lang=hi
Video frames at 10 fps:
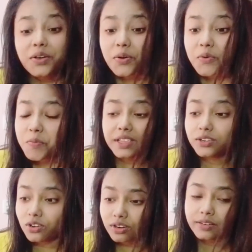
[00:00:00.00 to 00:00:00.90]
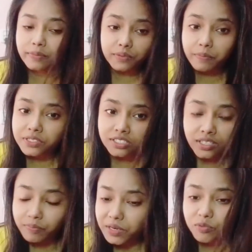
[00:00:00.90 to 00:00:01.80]
ओ माई गॉड अपना वजह से
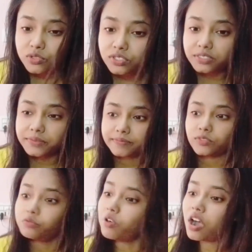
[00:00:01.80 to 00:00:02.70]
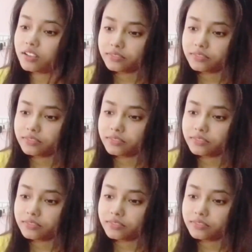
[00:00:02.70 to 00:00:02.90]
अपने मुँह से वाह